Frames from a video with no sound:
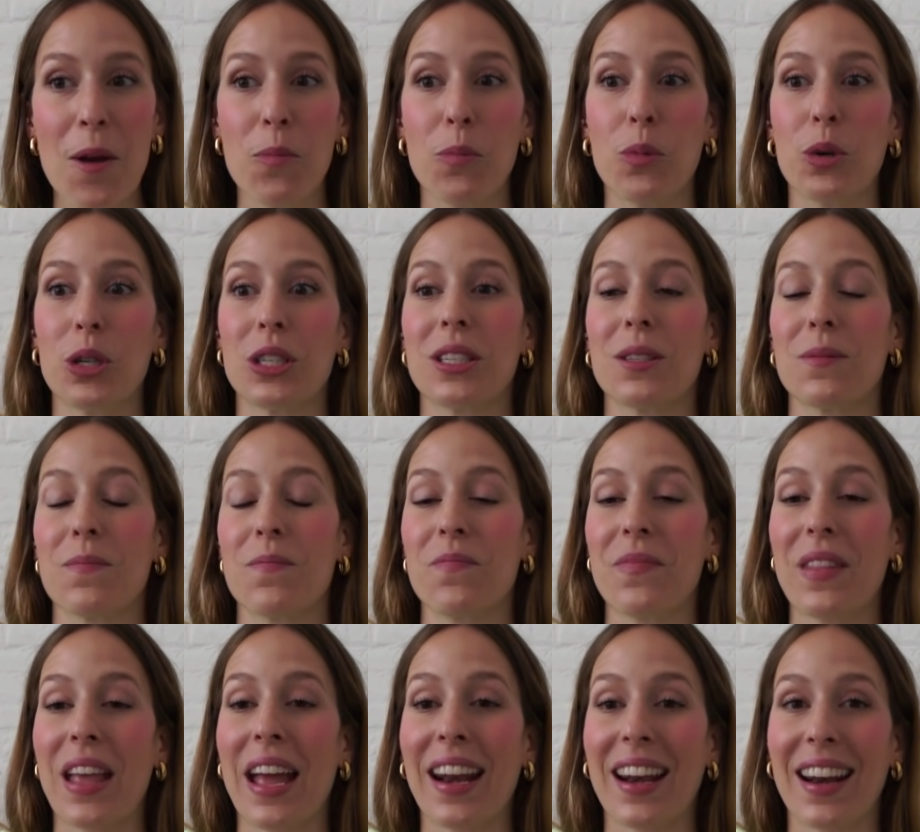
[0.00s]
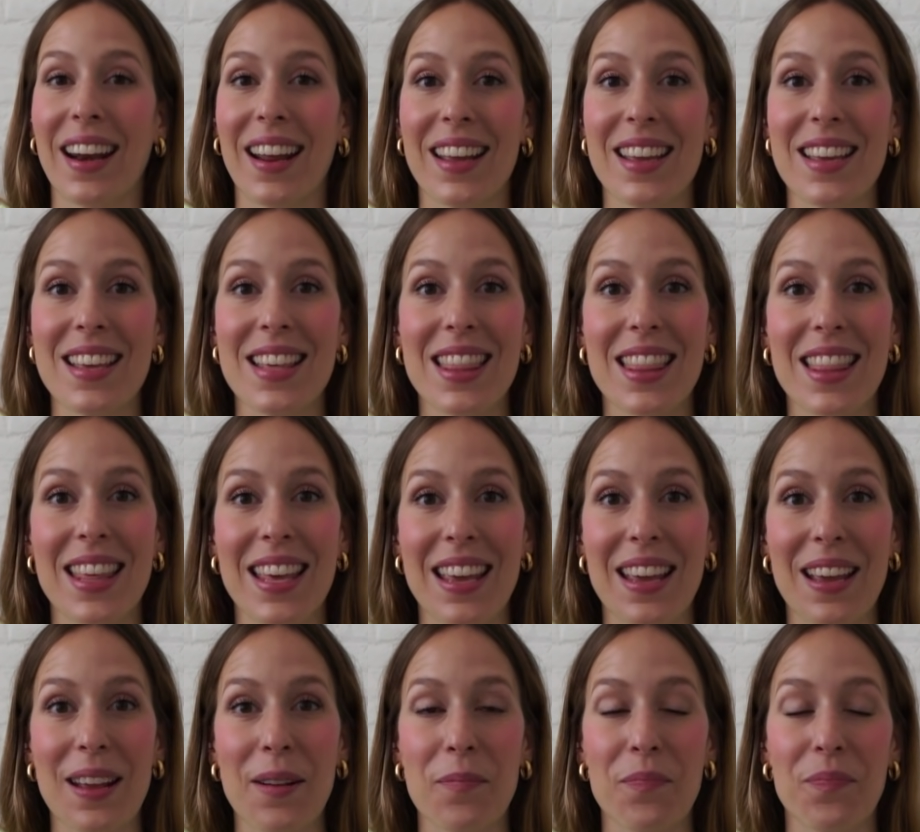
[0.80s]
pues a raíz
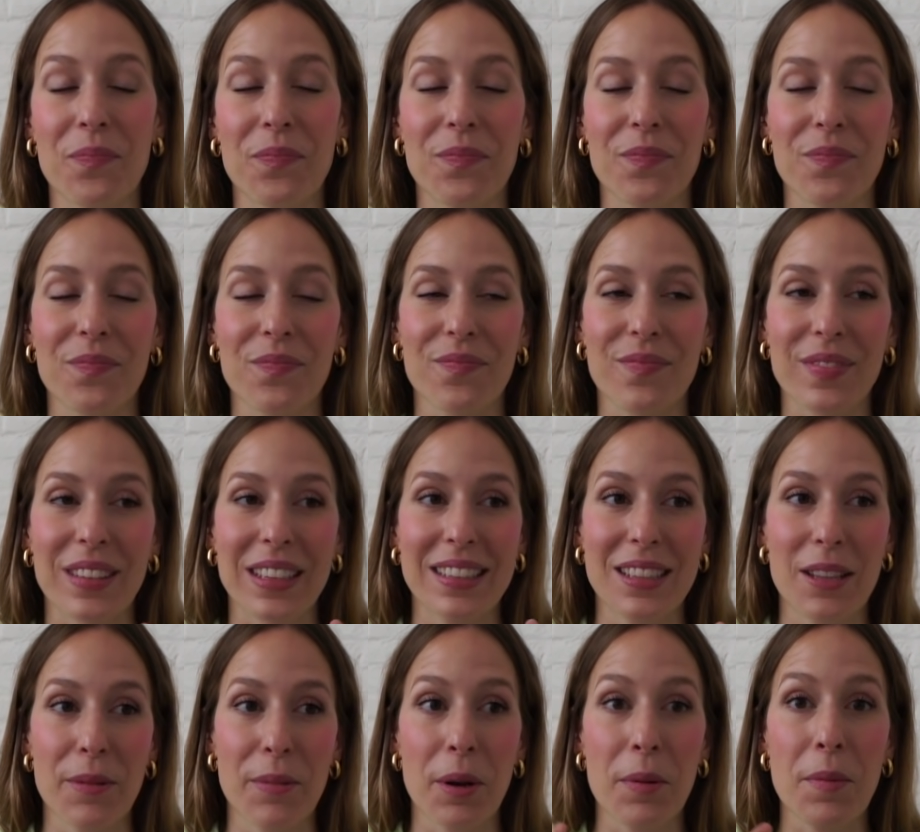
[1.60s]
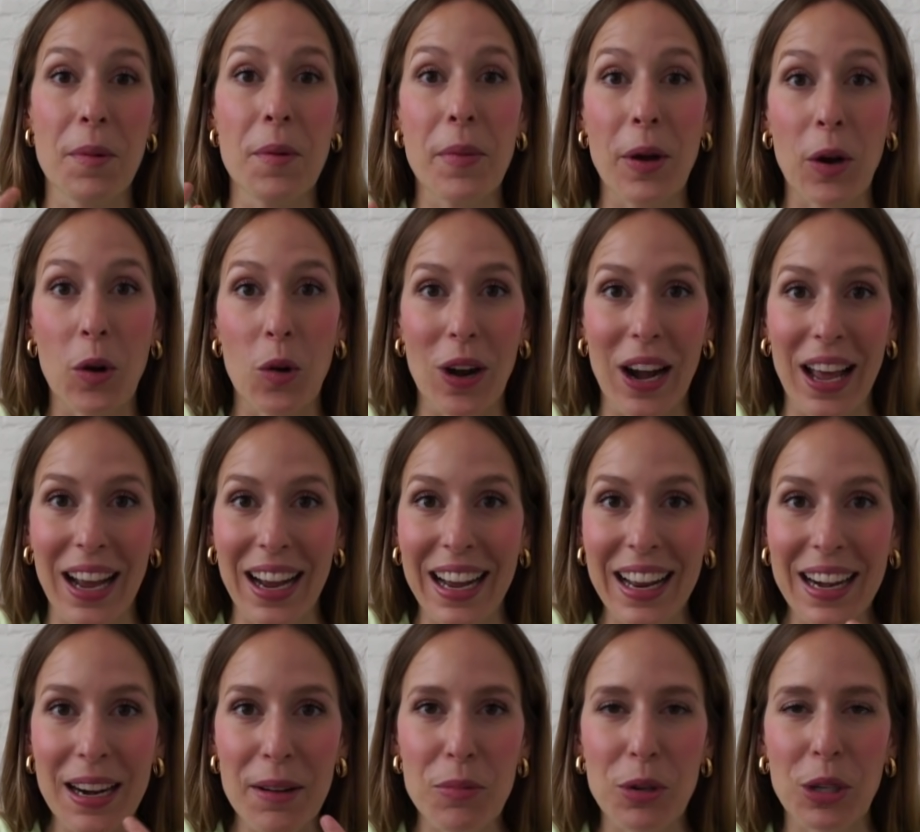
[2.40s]
mm, de, verme mejor la
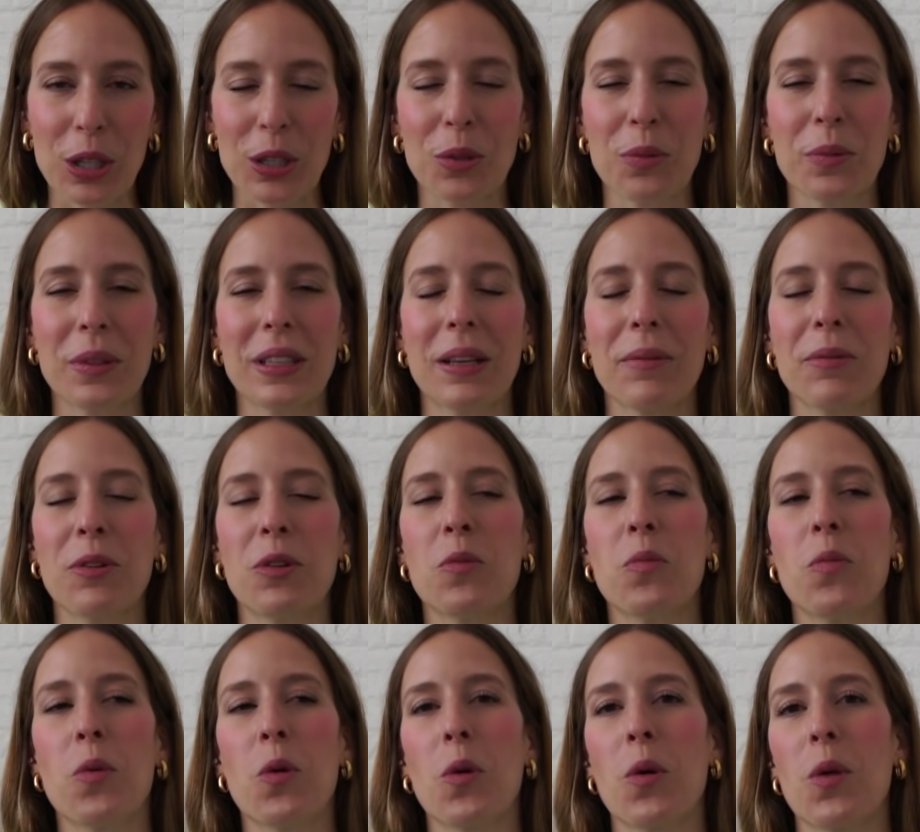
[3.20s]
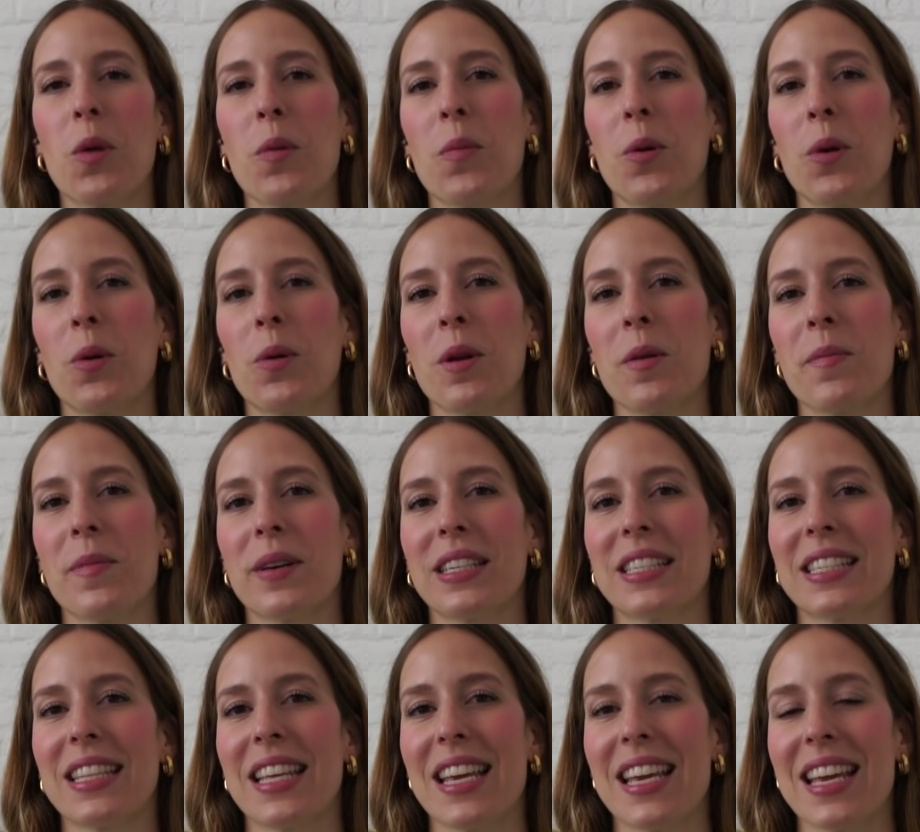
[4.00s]
cara, porque tuve también un poco de
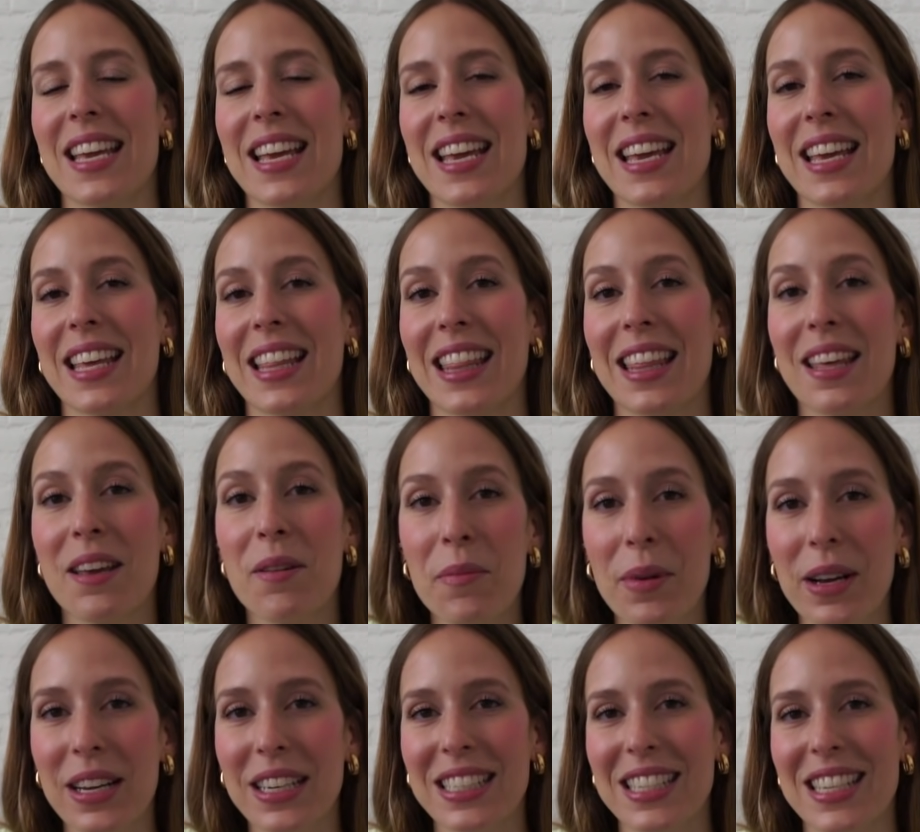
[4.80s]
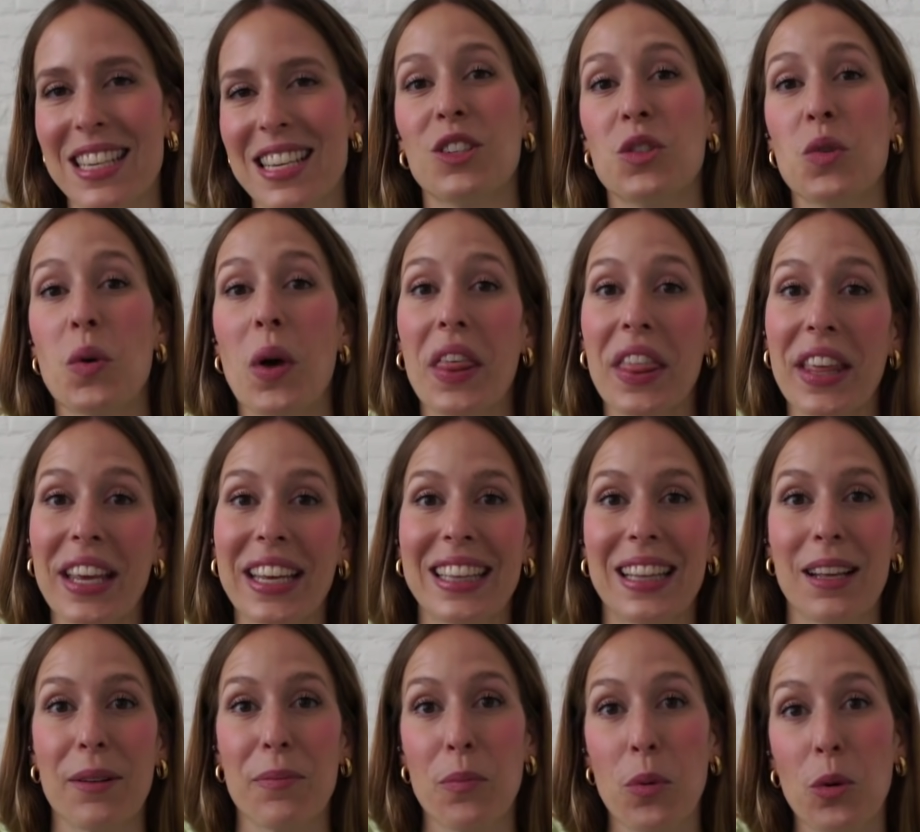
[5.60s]
problemas de eczemas y eso hace
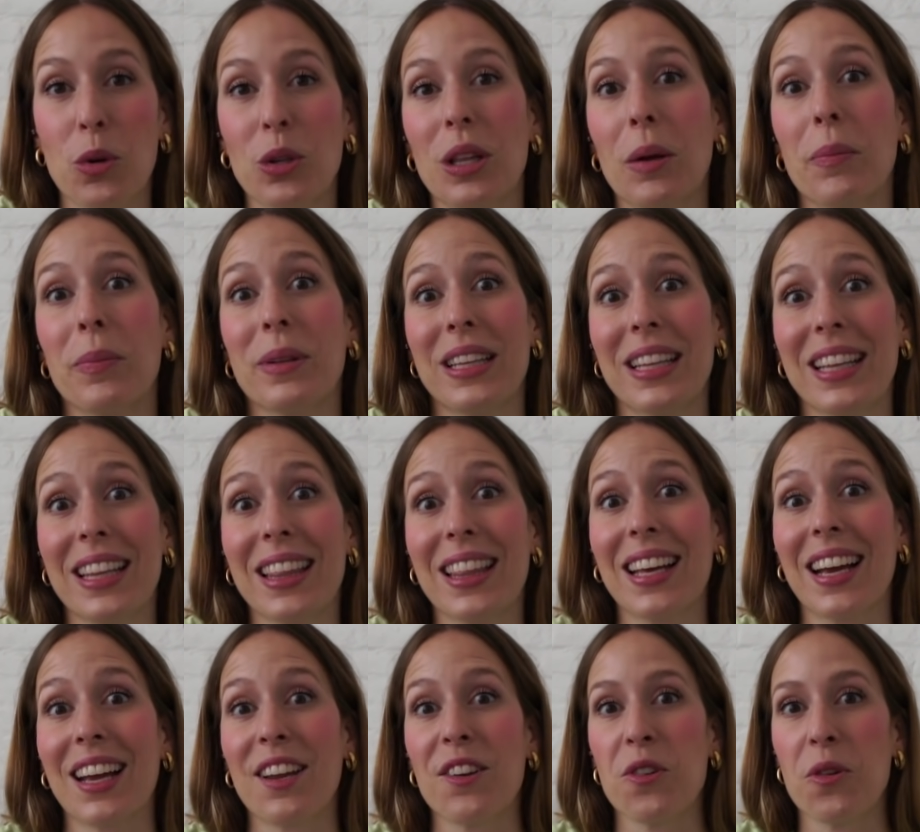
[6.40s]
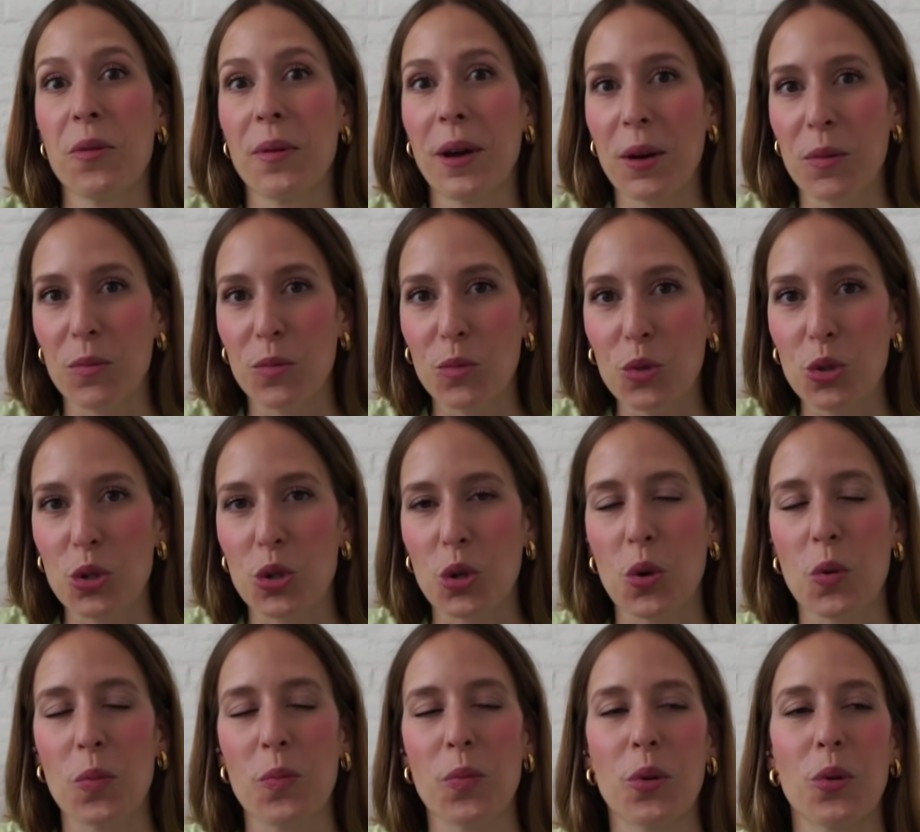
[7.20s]
que tampoco te apetezca innovar
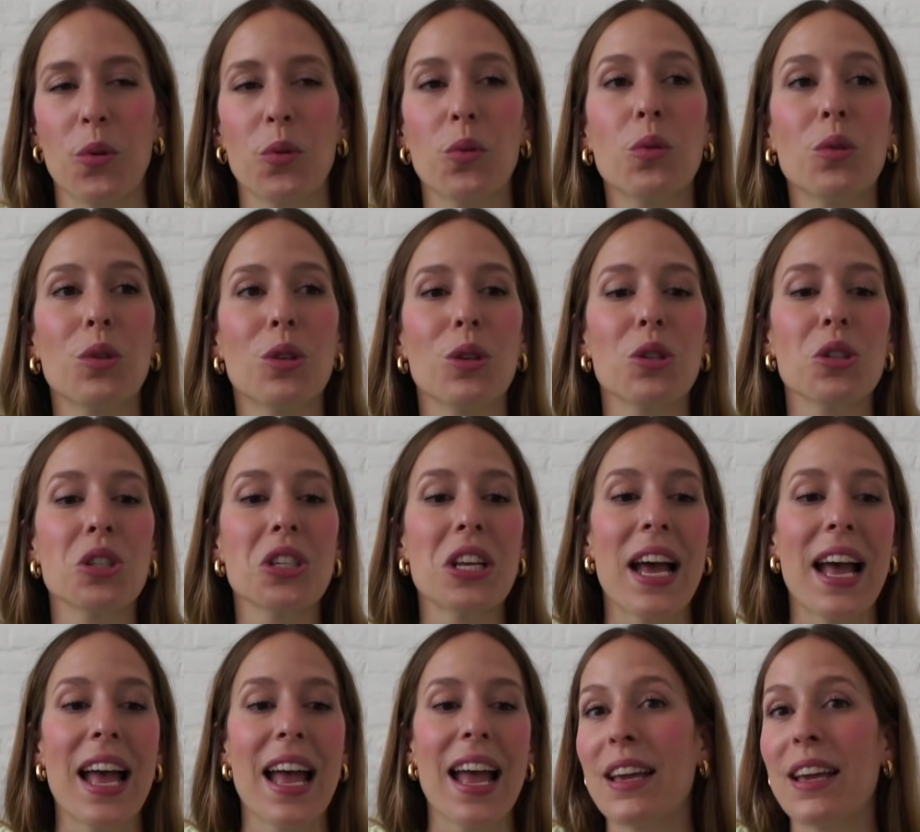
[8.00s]
mucho con productos.